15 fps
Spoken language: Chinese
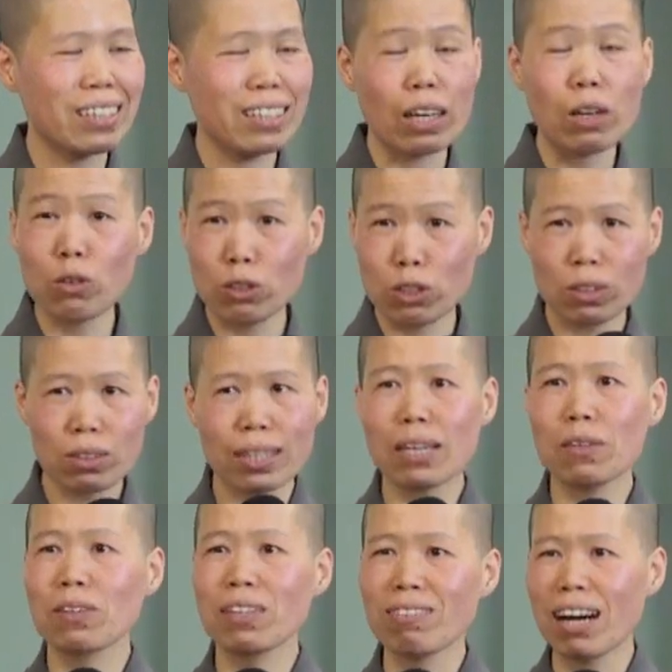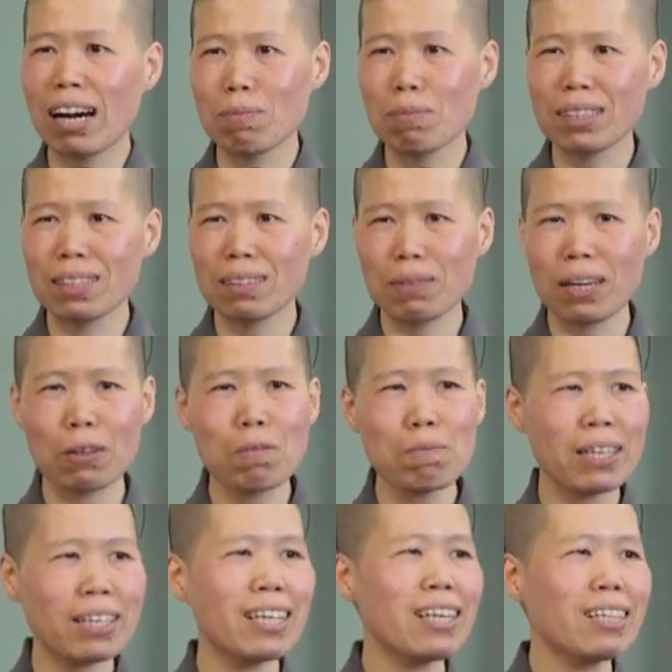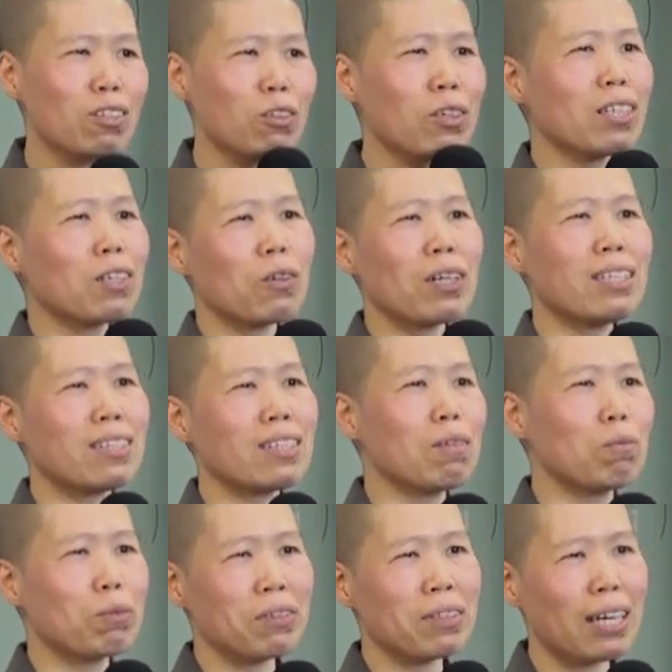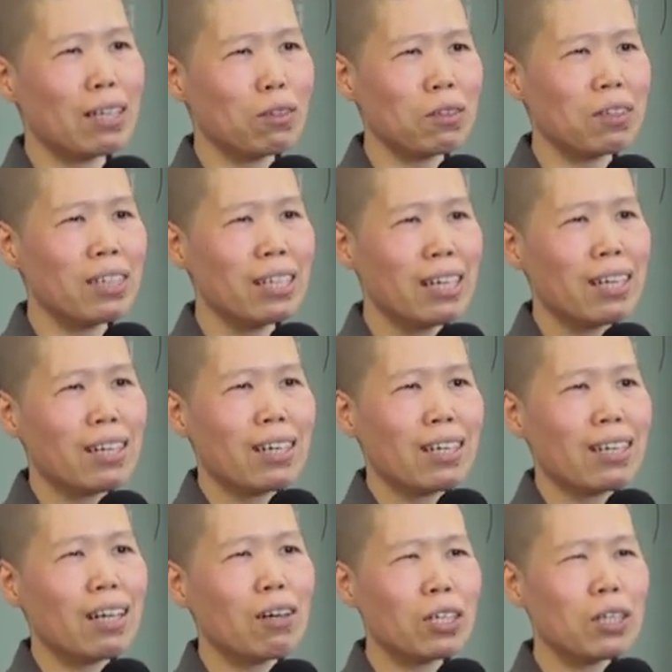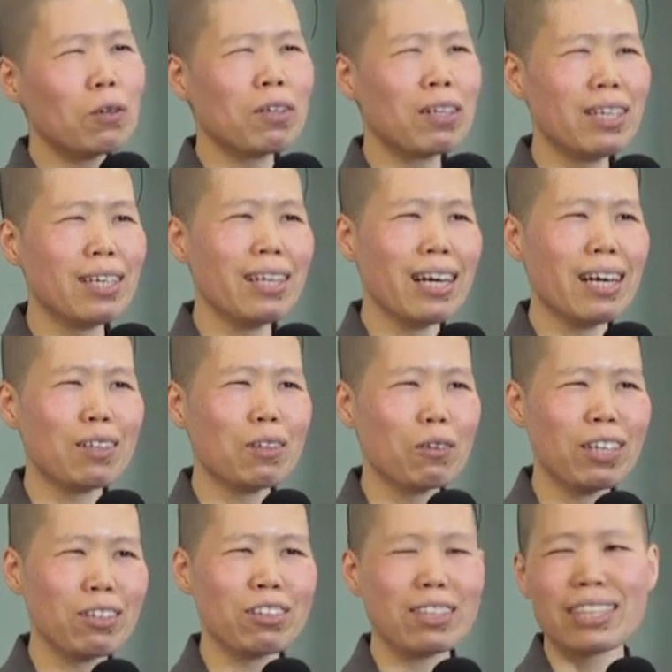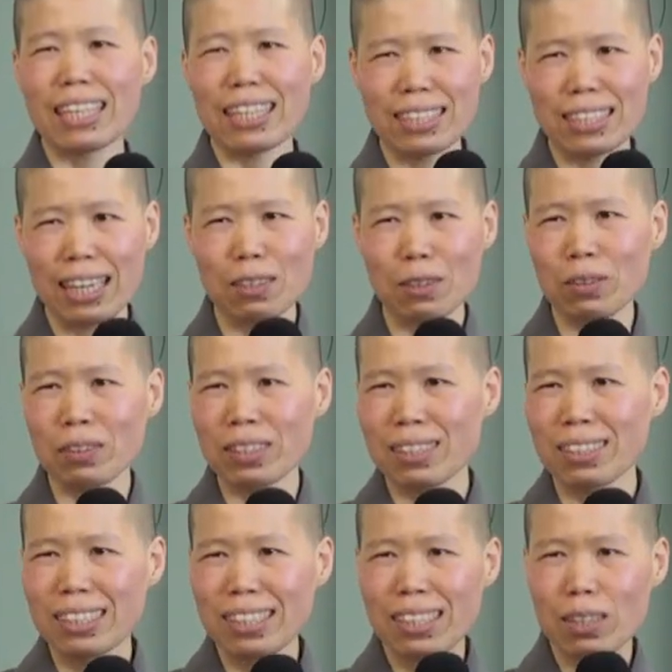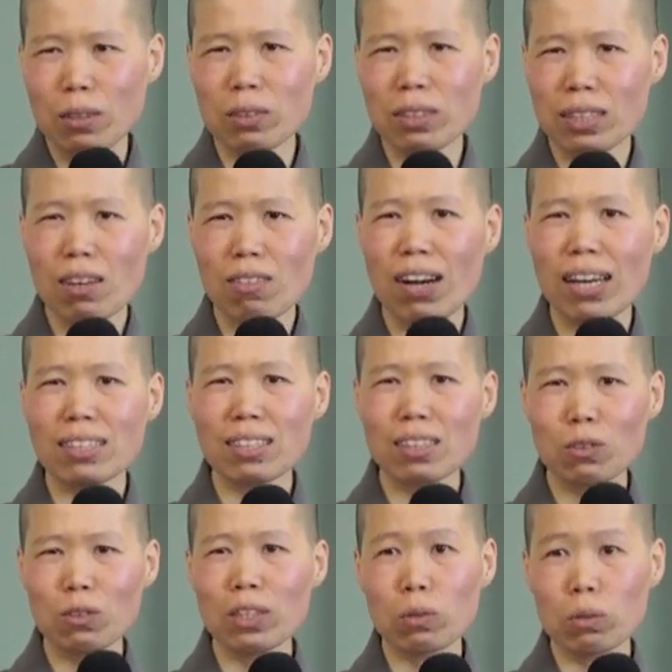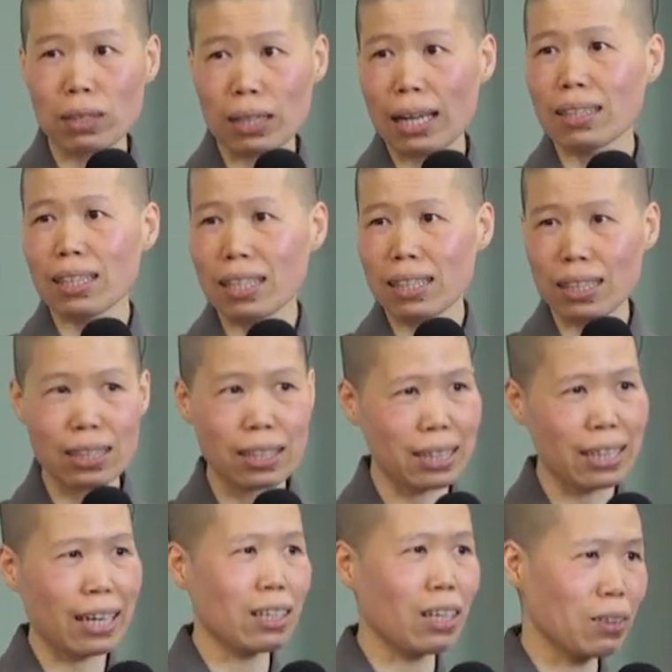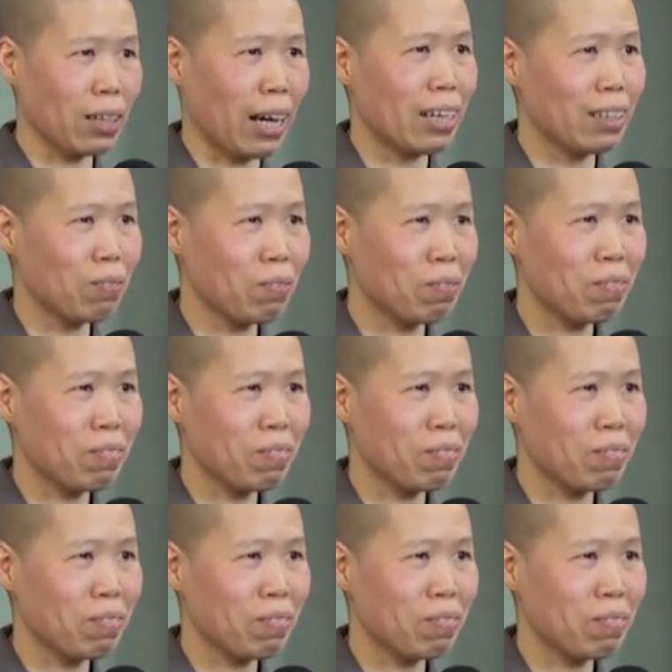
然后修忏悔法门的嘛。我每天对着观世音菩萨说，要给我力量，我要去跟他忏。我只要发这个愿，我当天一定可以看到他。